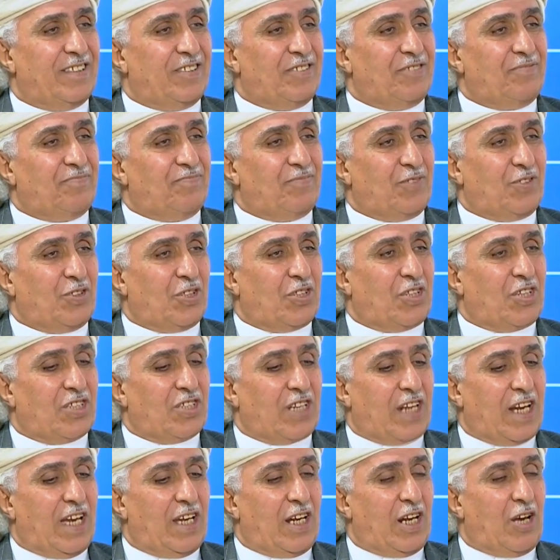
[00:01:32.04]
صحيح جل
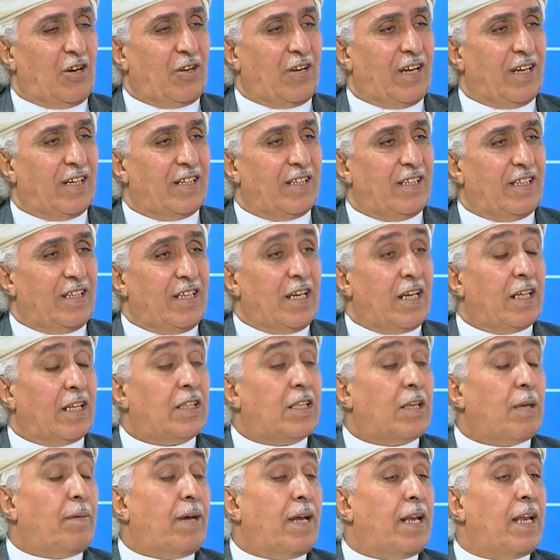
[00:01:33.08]
لا يسوق
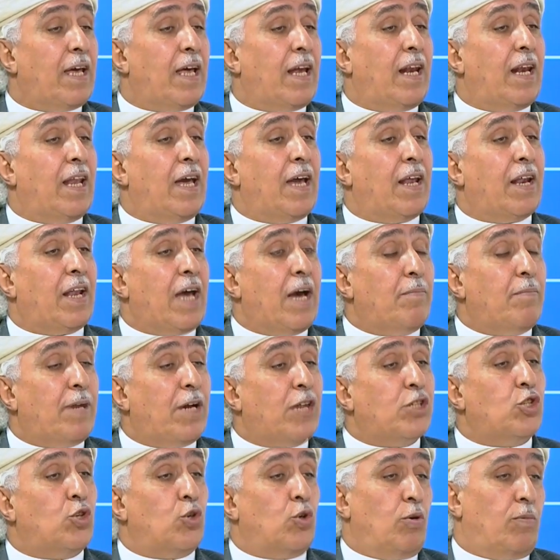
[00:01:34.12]
طبعا الارحاب
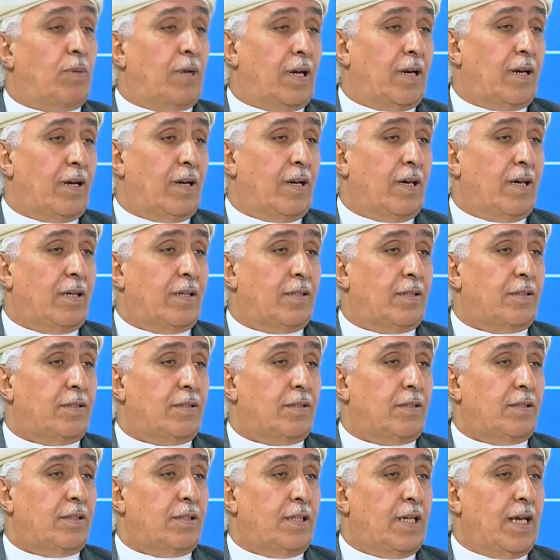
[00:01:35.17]
عشر قبل نعم
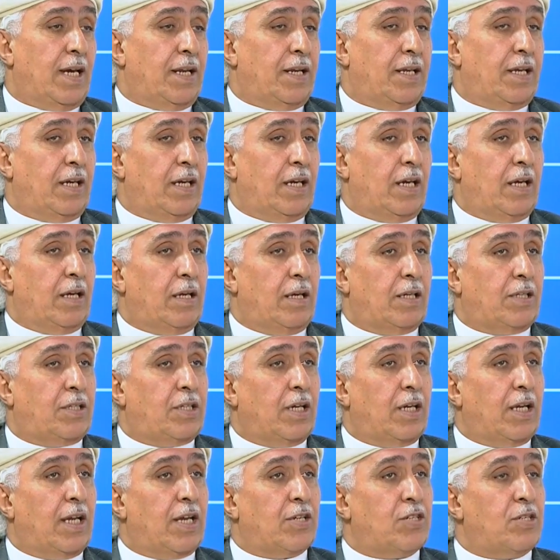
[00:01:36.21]
يعني
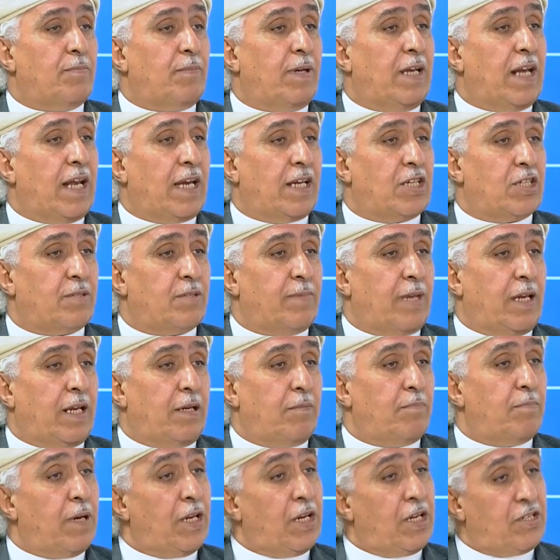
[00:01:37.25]
تنقسم الى قسمين
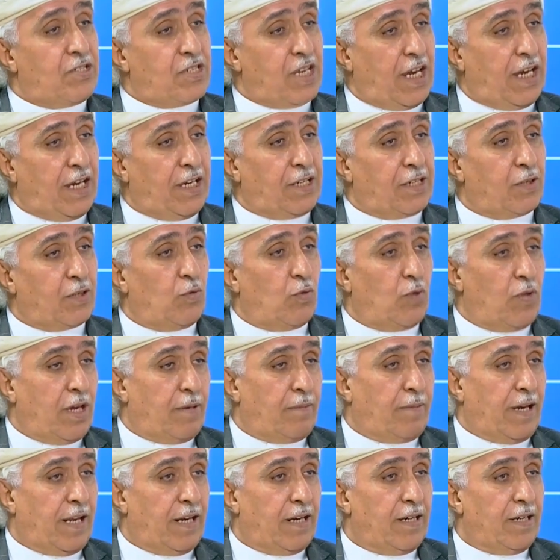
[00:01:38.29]
مم. بني زهير
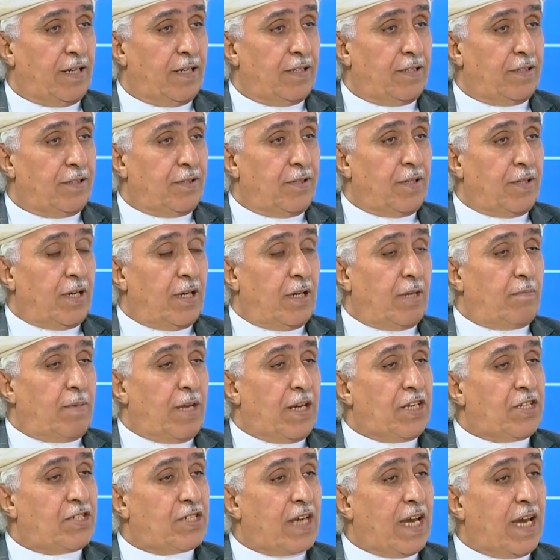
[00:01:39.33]
وذيبان نعم
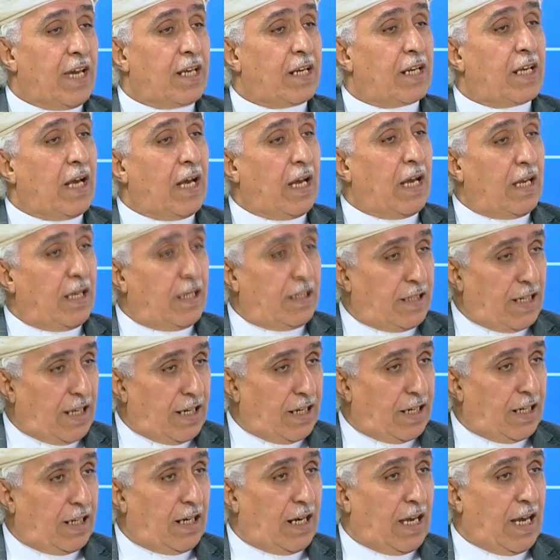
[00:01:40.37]
بني زهير
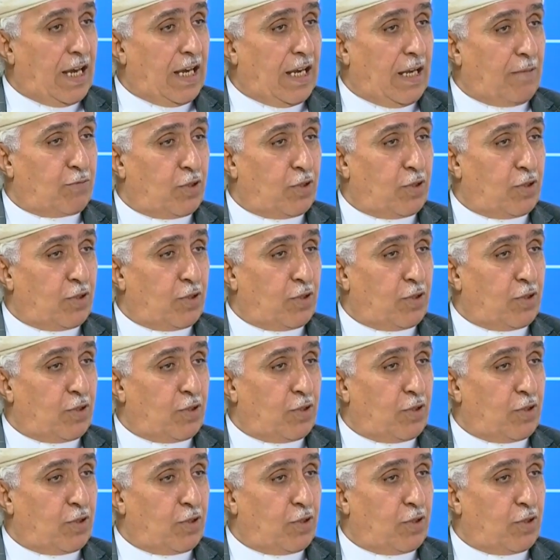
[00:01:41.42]
يعني لها خمس